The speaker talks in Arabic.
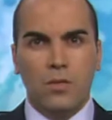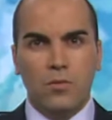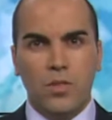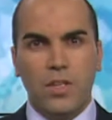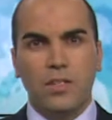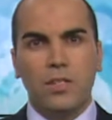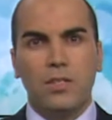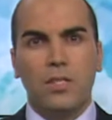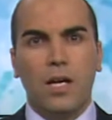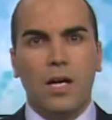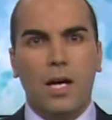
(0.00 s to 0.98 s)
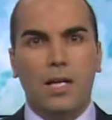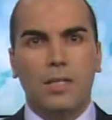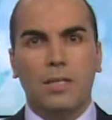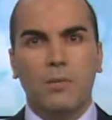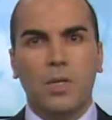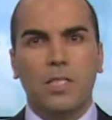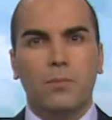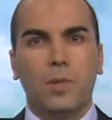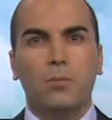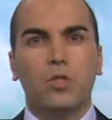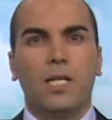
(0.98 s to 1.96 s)
في ذات السياق أعلن مكتب
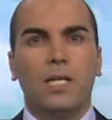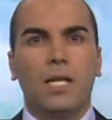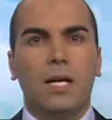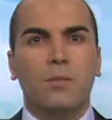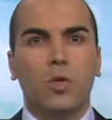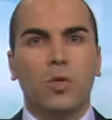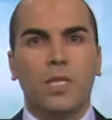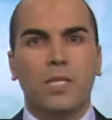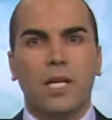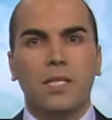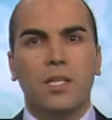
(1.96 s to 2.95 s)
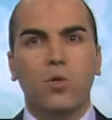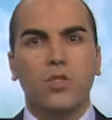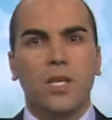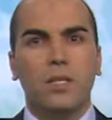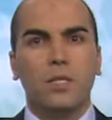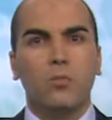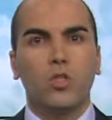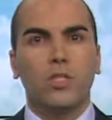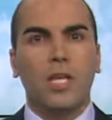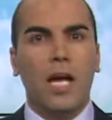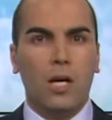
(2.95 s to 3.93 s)
المدعي العام الأوكراني أنه سيتم
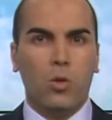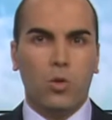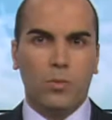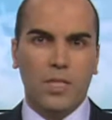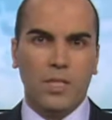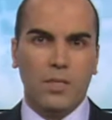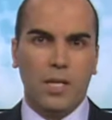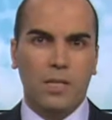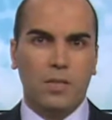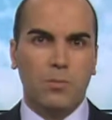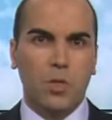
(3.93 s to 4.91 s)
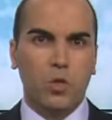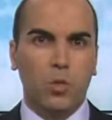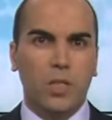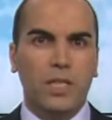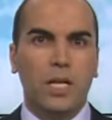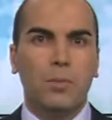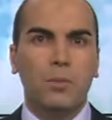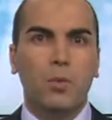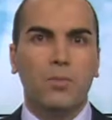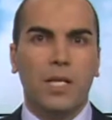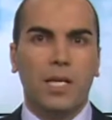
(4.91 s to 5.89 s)
التحقق من تصريحات المسؤولين
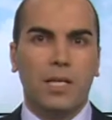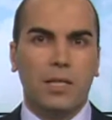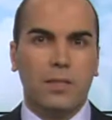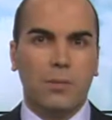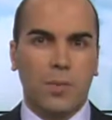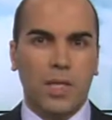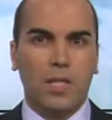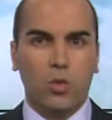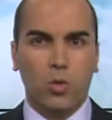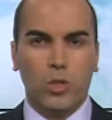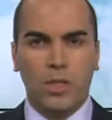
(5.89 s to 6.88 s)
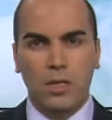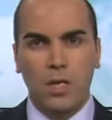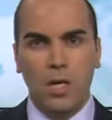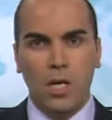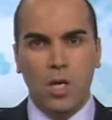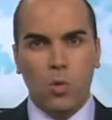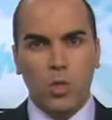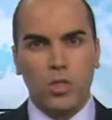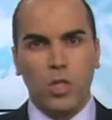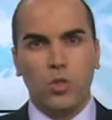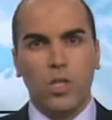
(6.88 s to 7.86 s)
بممتلكاتهم إلكترونيا
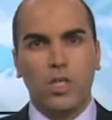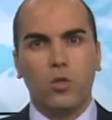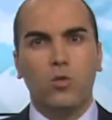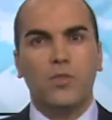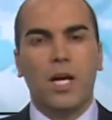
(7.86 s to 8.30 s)
وسيشارك في